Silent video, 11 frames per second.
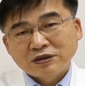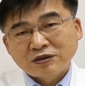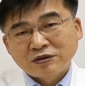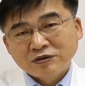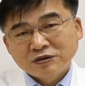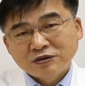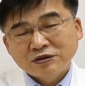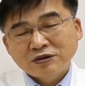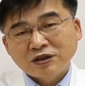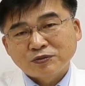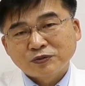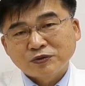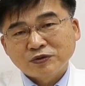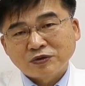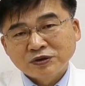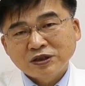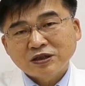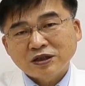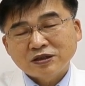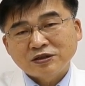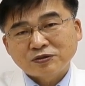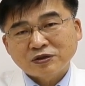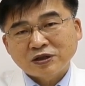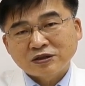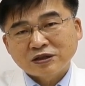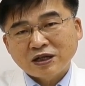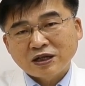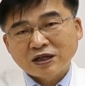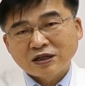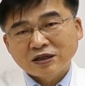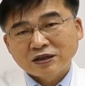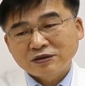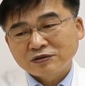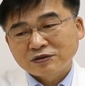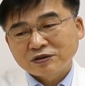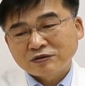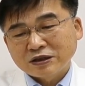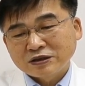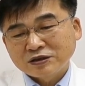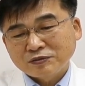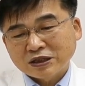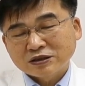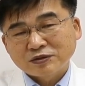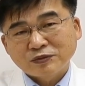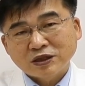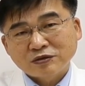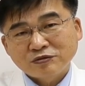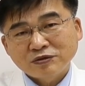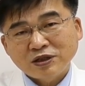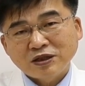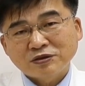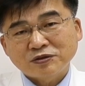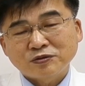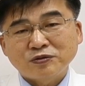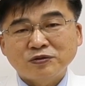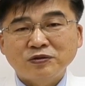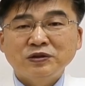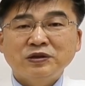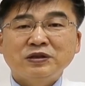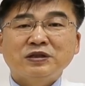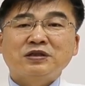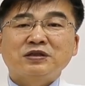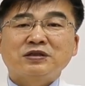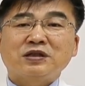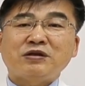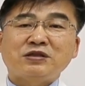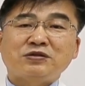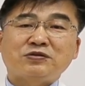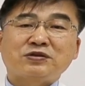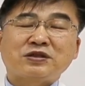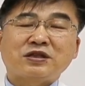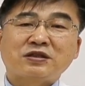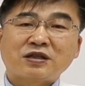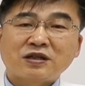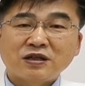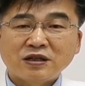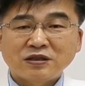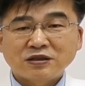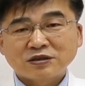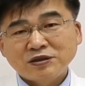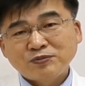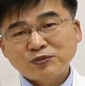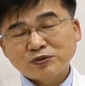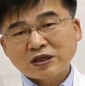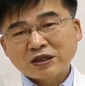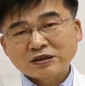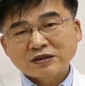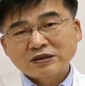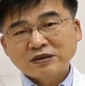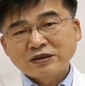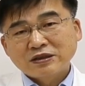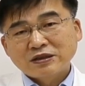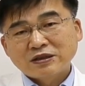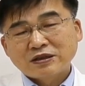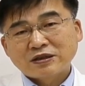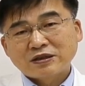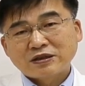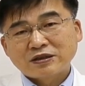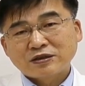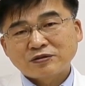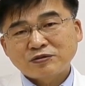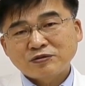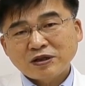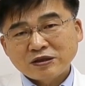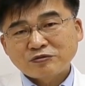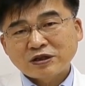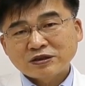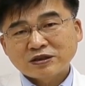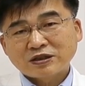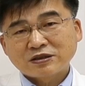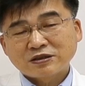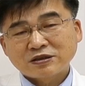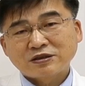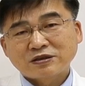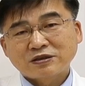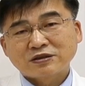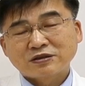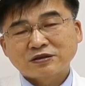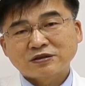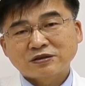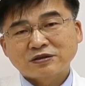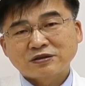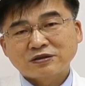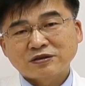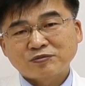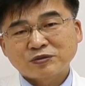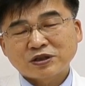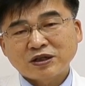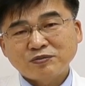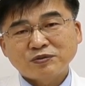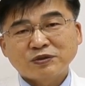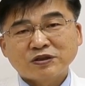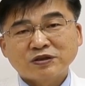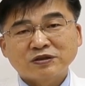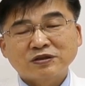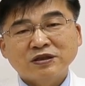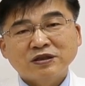어느 때 높고 언제까지 지속하느냐 이런 것들이 관심이 많습니다. 국내에서도 생활치료센터에 이제 입소한 어, 아, 코로나19 환자들을 그 검사를 해보면